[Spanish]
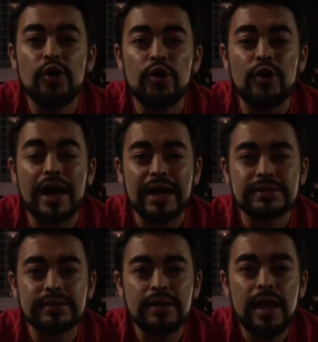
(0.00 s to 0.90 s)
no lo hagas,
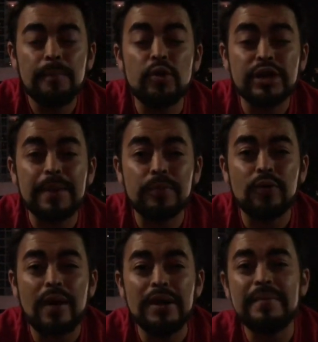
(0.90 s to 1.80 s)
porque
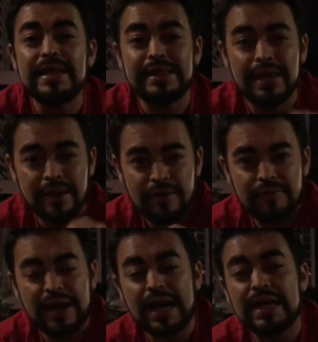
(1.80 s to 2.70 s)
probablemente
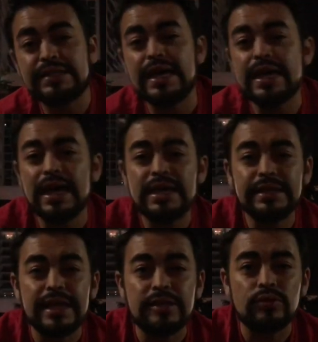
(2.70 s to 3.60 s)
fracases en el
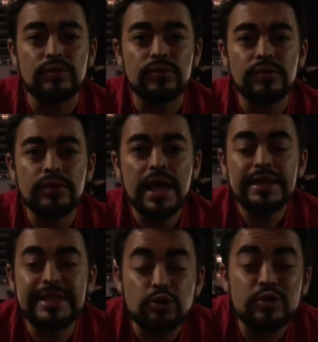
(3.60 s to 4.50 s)
intento.
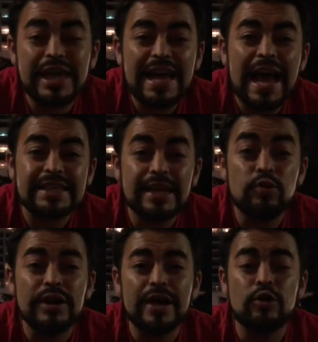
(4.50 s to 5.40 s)
Si tú quieres hacer
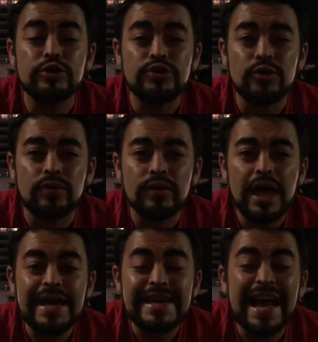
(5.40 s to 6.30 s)
un negocio
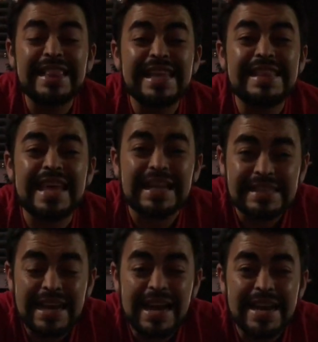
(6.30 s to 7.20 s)
y antes de
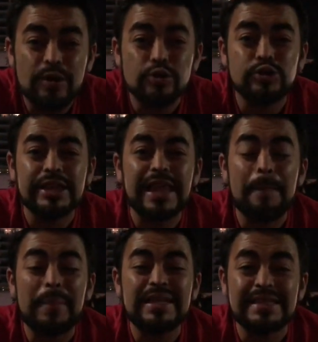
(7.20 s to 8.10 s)
hacer el negocio estás
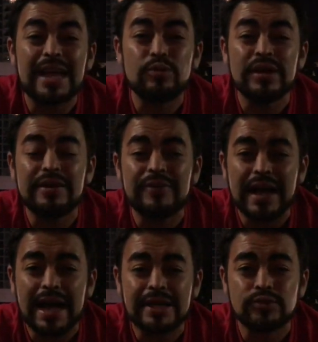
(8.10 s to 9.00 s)
pensando en el
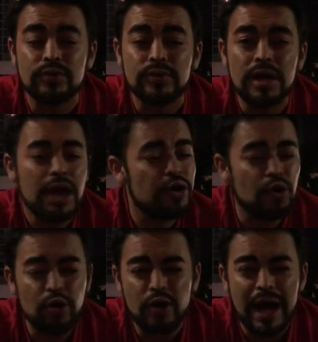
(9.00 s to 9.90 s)
fracaso,
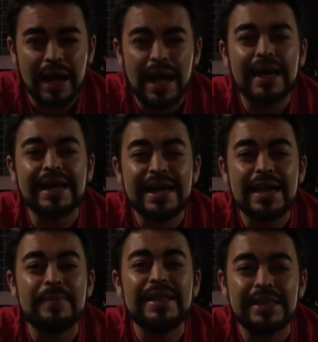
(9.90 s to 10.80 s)
no lo hagas,
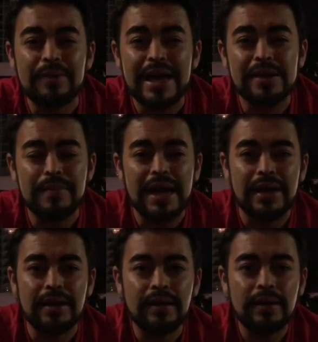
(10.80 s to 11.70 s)
créeme, te va a ir mal.